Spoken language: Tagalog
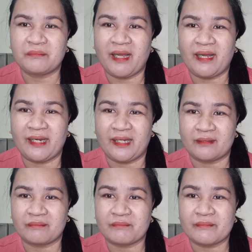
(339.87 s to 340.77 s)

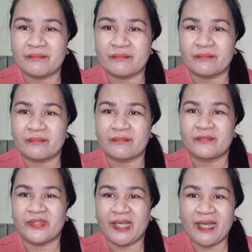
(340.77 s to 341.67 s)
Bakit?
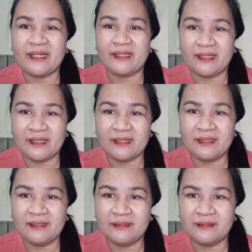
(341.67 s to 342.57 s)
Dahil,